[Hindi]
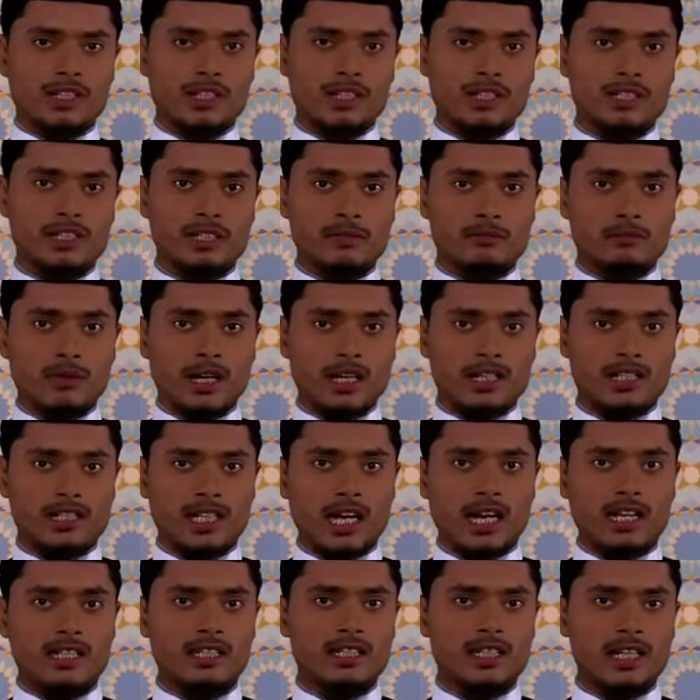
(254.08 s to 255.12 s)
इनकी
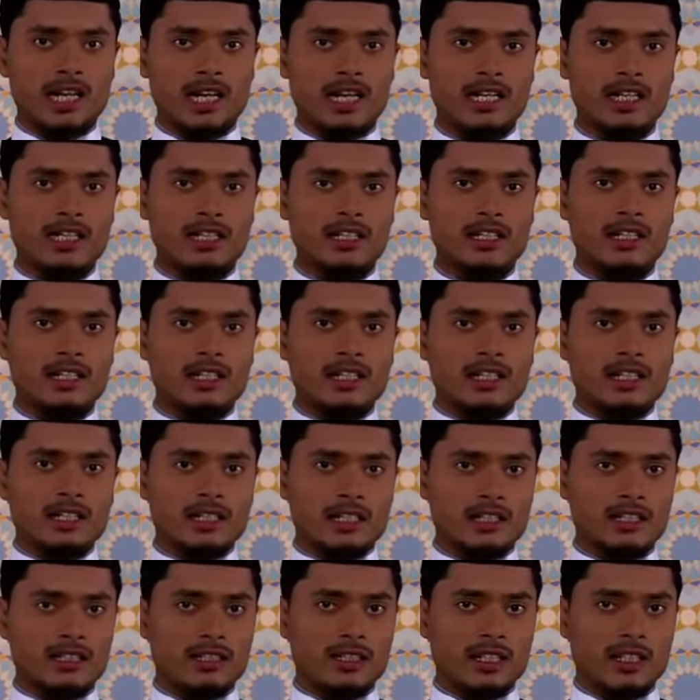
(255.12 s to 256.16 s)
पहचान क्या है
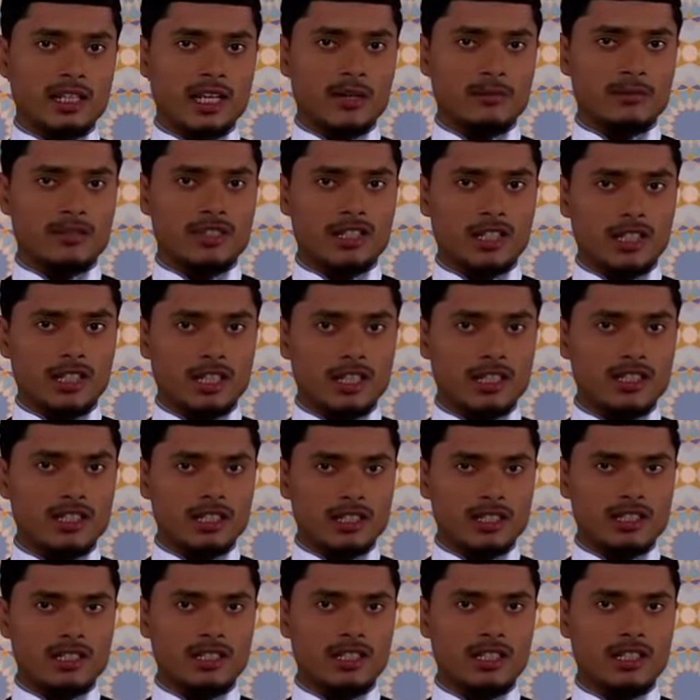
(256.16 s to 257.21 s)
इनके आप चेहरे
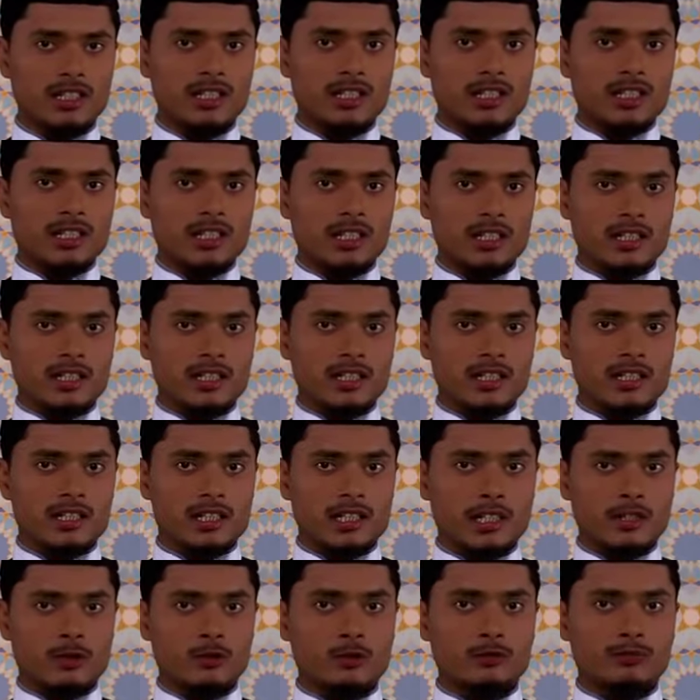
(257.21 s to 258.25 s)
देखिए इनके
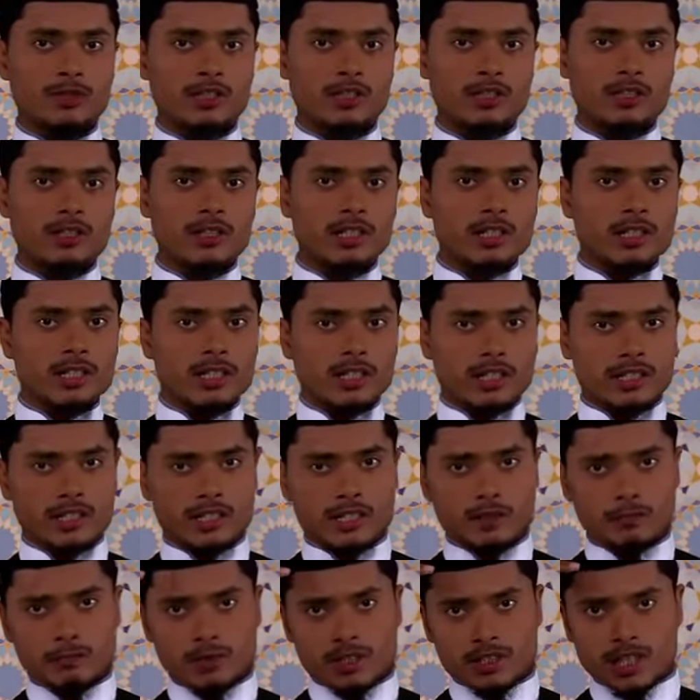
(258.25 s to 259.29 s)
चेहरों पर
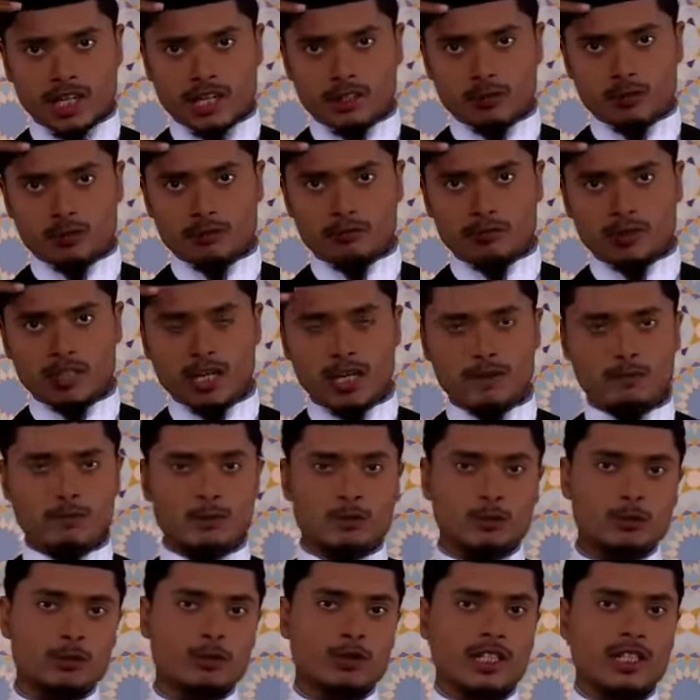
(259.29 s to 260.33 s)
इनकी पेशानियों पर
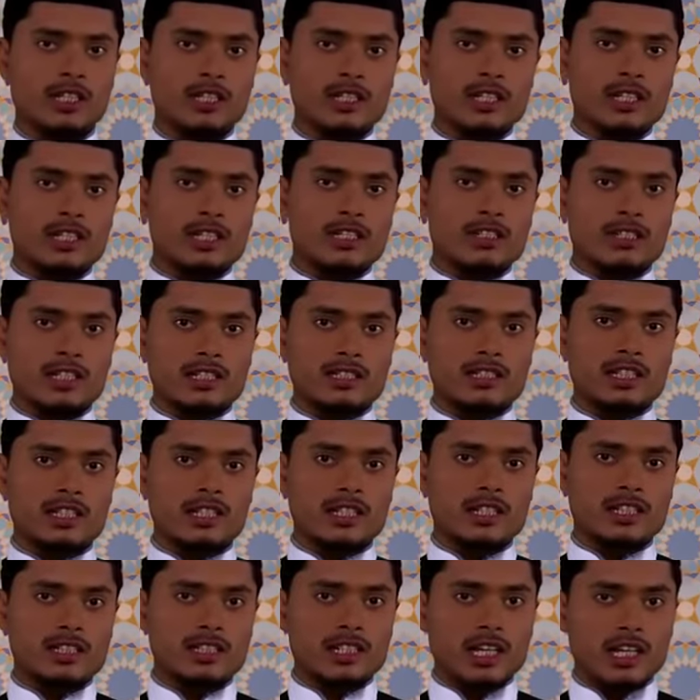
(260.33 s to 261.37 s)
आपको जो है सजदे
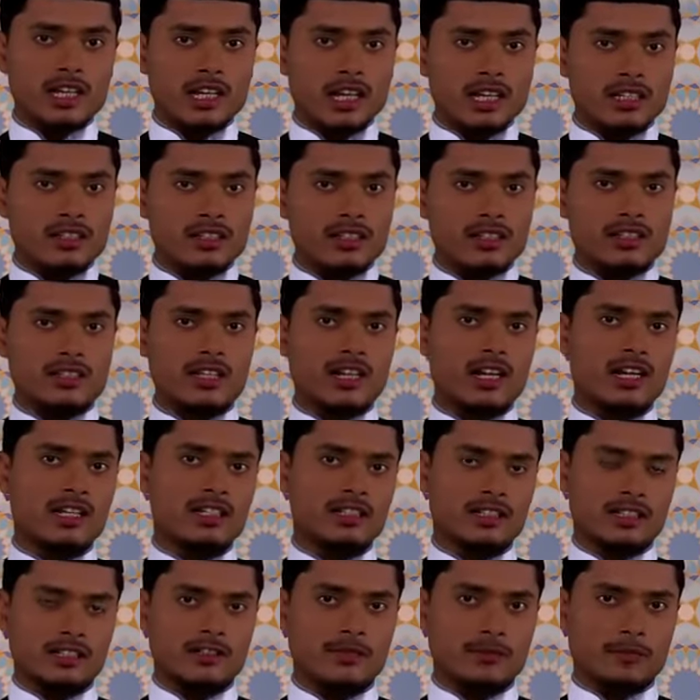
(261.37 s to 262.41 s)
के निशानात नज़र
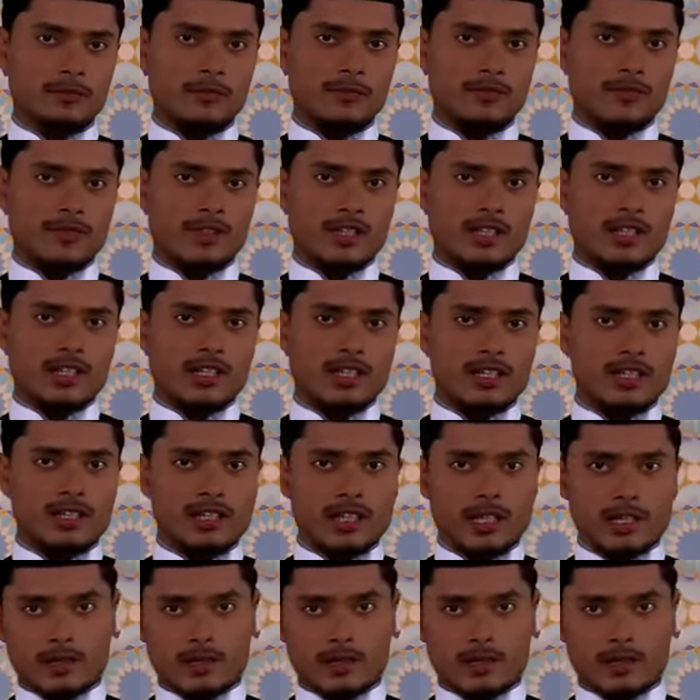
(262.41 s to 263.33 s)
आएंगे इनके